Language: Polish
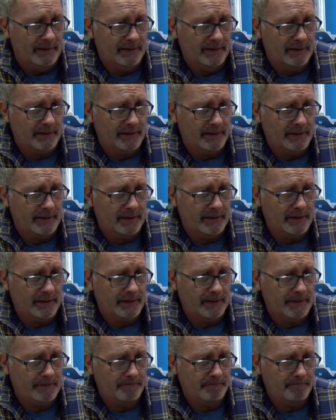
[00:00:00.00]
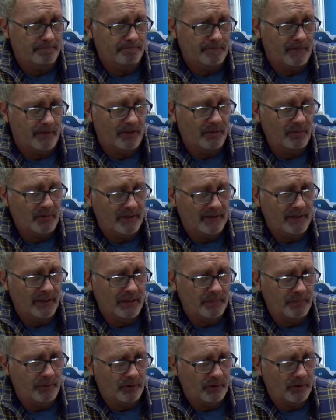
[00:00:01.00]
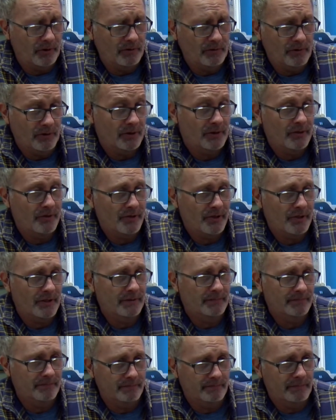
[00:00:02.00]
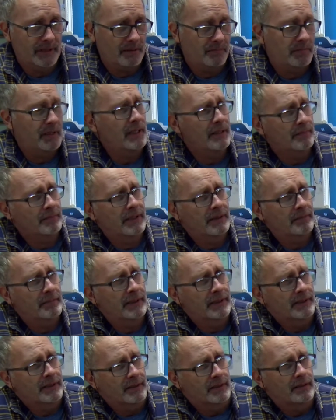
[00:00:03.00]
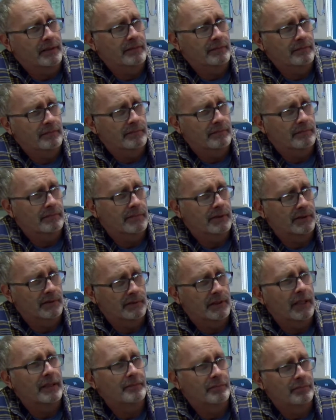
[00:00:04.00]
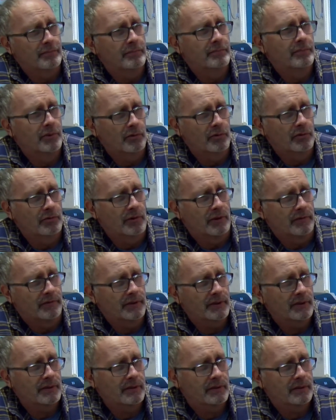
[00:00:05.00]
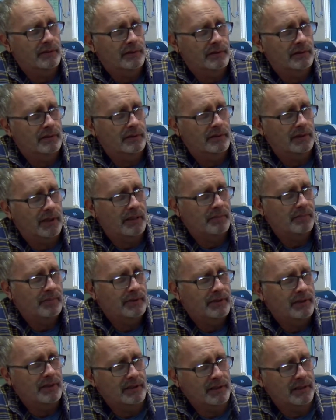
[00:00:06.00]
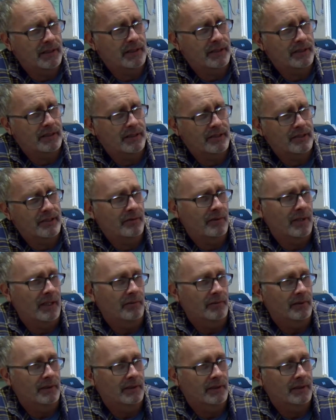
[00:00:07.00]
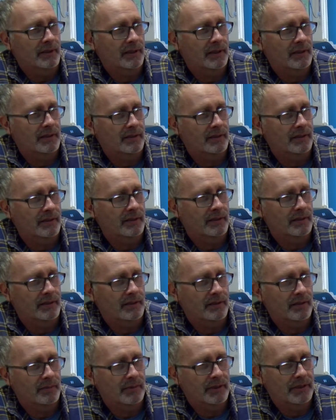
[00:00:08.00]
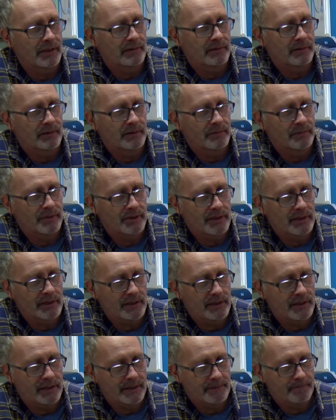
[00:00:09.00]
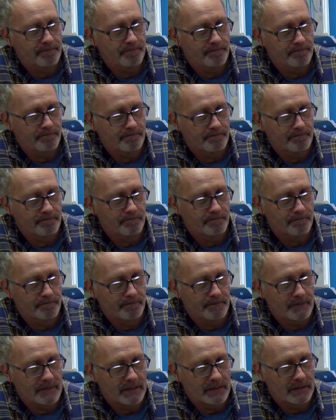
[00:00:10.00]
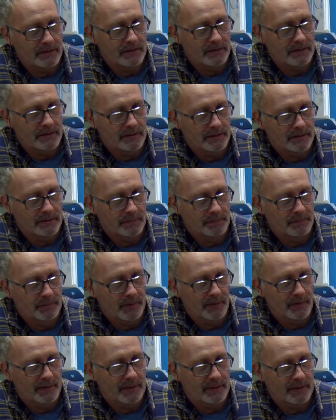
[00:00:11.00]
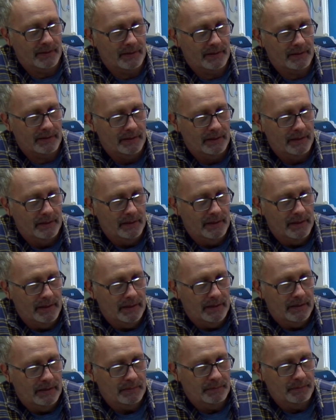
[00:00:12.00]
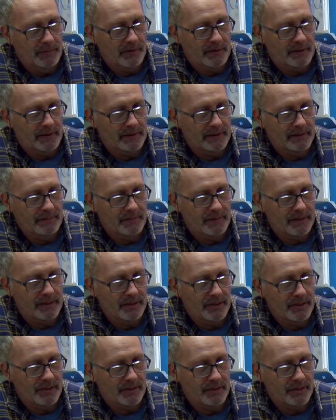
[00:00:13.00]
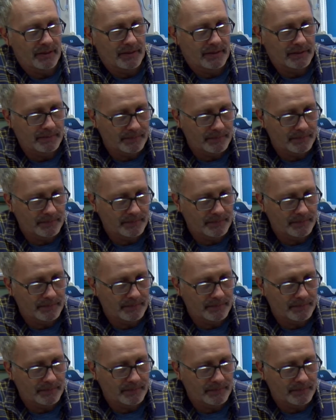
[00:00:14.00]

I co mnie zaniepokoiło, to że jak brałem tabletki no, na ból głowy, to jakby nie, nie, nie działały. Tak? I, I to mi dało do myślenia. Mm, poza, poza tym też, że